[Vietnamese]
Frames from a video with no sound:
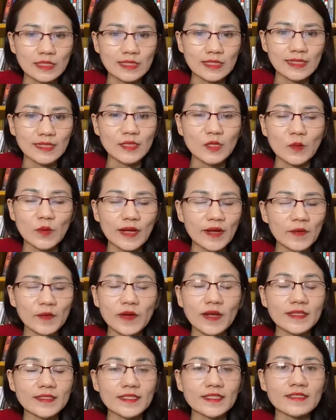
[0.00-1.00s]
thì cái điều
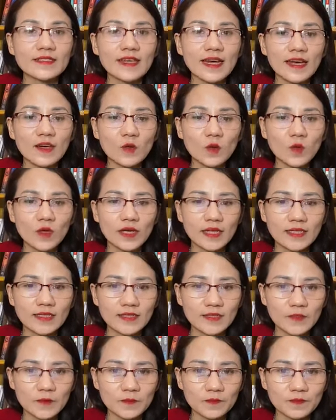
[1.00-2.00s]
này nó là chính xác luôn
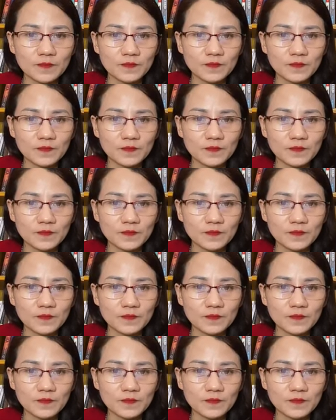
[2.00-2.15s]
anh chị